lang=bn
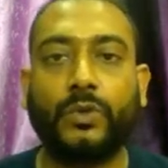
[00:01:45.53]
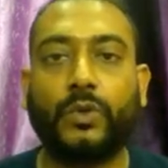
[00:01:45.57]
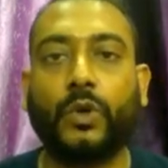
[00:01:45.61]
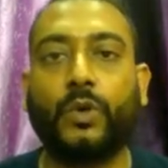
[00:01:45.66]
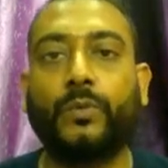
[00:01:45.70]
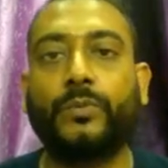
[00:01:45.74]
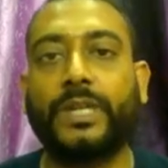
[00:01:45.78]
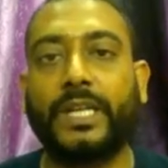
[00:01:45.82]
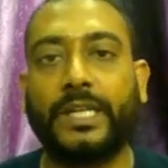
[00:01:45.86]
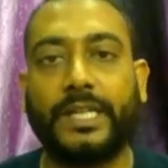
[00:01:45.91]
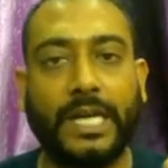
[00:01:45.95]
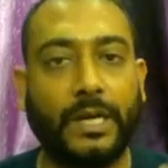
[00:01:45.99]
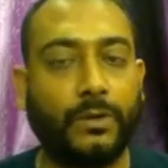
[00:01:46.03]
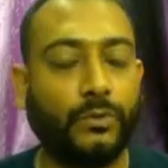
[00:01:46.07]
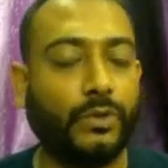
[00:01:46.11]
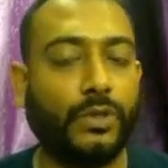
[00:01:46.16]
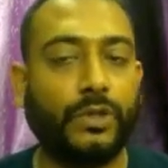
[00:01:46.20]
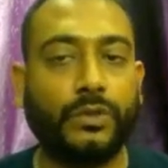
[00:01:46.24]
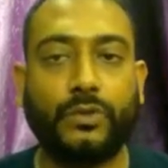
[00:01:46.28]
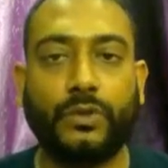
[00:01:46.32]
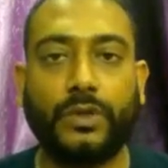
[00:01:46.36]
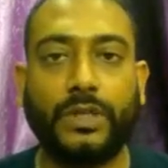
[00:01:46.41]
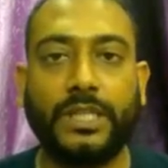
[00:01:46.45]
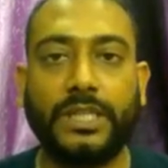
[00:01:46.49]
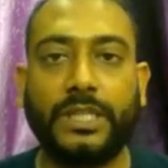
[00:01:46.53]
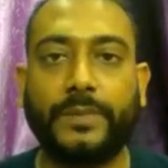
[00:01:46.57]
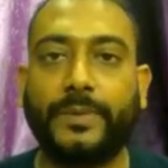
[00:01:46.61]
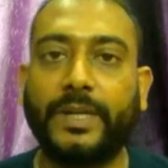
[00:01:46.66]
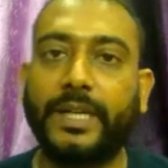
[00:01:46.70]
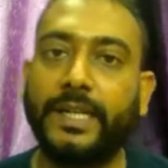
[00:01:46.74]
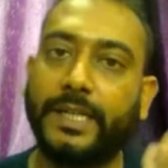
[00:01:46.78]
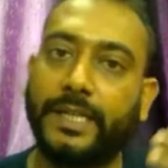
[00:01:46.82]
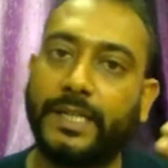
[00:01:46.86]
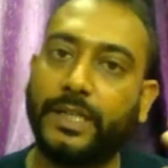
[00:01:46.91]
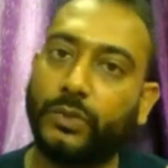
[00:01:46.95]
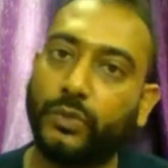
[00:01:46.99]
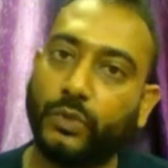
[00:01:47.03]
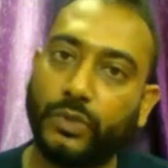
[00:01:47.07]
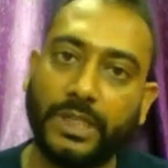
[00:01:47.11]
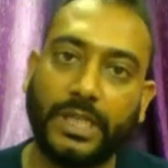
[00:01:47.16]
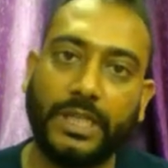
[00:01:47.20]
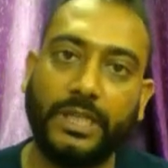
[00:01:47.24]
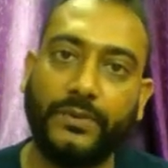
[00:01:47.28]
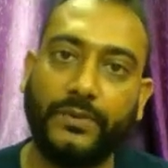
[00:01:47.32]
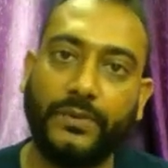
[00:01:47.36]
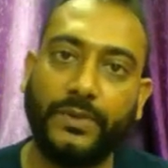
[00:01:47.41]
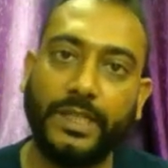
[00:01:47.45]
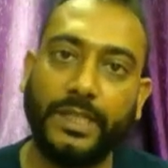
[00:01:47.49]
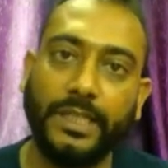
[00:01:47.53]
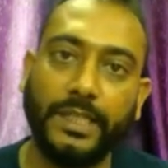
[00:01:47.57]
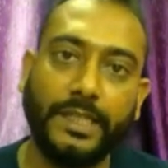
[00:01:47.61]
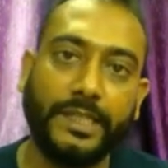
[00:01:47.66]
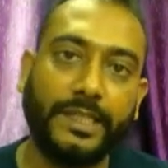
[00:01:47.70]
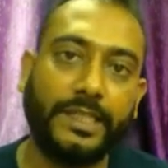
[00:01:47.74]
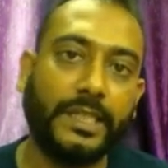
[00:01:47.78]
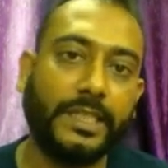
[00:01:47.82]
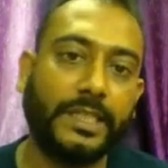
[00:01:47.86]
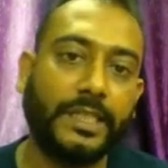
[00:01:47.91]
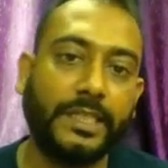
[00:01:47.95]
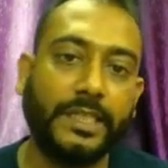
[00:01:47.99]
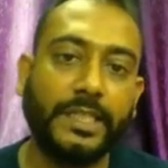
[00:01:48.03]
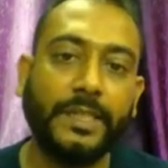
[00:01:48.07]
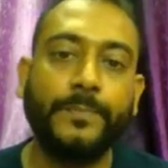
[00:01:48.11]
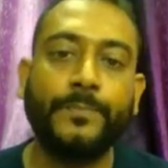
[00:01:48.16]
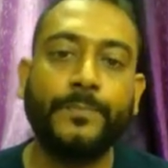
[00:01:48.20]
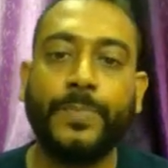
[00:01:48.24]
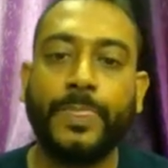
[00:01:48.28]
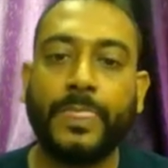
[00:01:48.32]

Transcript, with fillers: ক্রোমকে ডাউনলোড করে নিতে পারেন এটা টোটালি ফ্রি ইন্টারনেটে